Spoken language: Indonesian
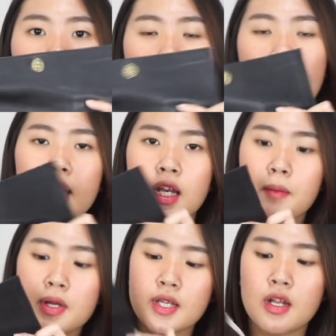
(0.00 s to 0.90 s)
dan ini
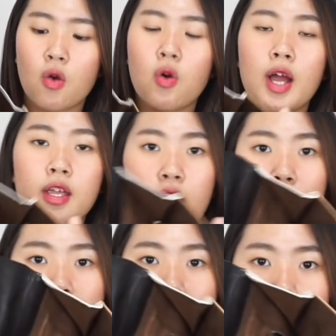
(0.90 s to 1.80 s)
masih ada rongganya tuh
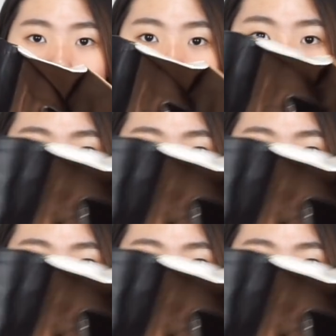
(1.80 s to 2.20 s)
banyak banget